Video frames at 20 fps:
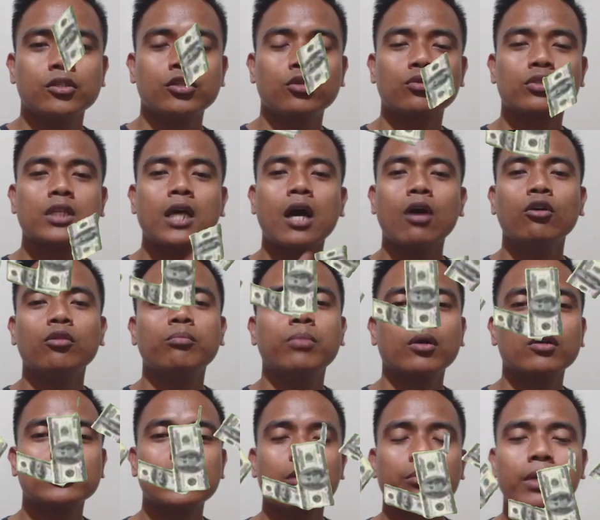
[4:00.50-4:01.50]
yung sahod,
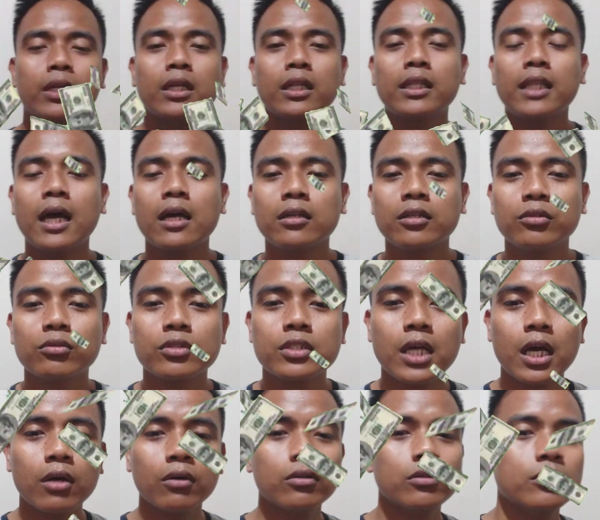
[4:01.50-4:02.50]
pag-usapan yung, ta- yung
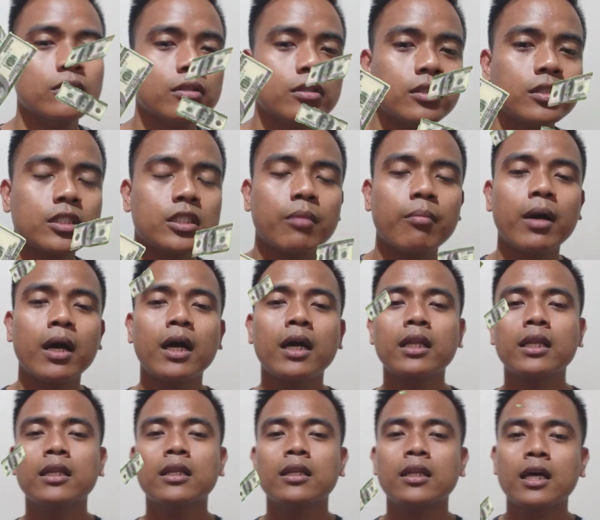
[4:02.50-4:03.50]
sahod sa
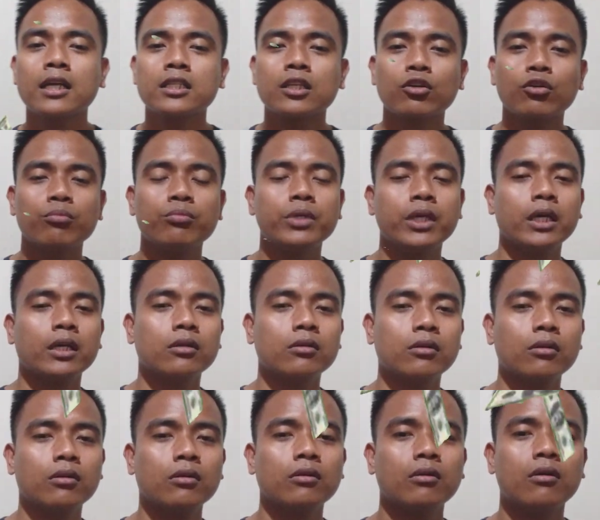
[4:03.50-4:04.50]
mga nasa
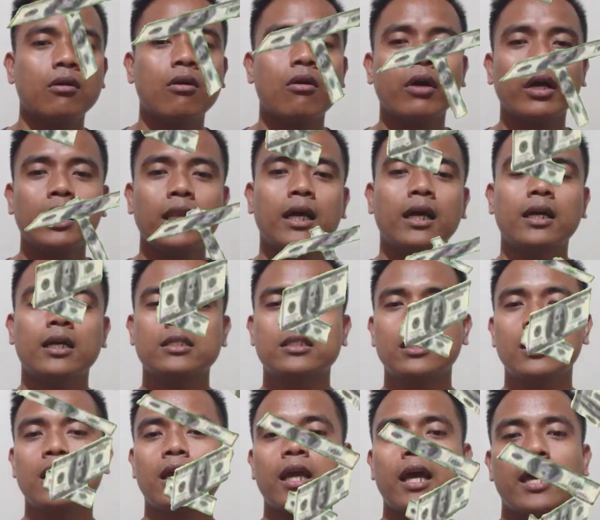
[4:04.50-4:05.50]
gobyerno, okay lang
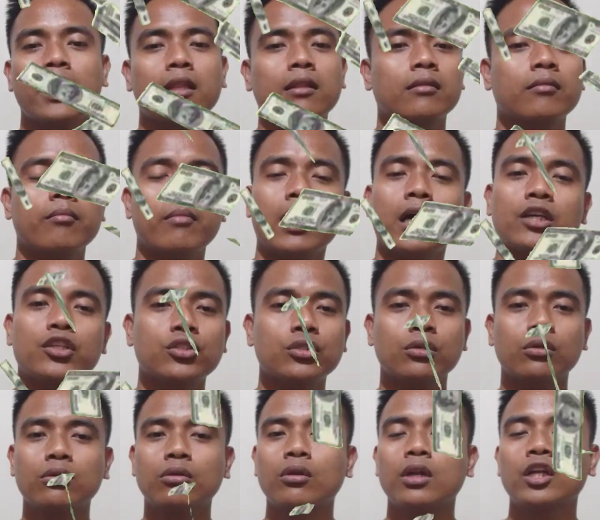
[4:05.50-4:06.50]
kasi kahit
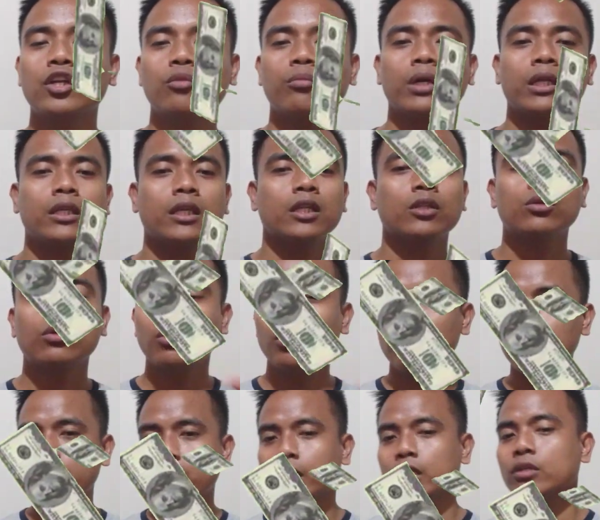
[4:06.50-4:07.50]
bakasyon or ano man yan,
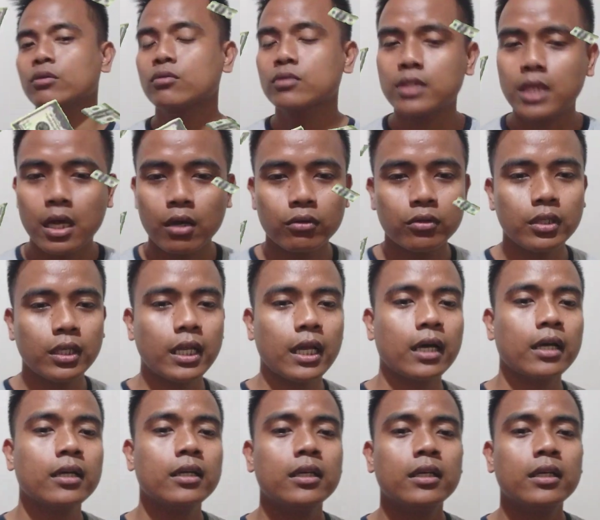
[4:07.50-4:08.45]
tuloy pa rin yung sahod nila.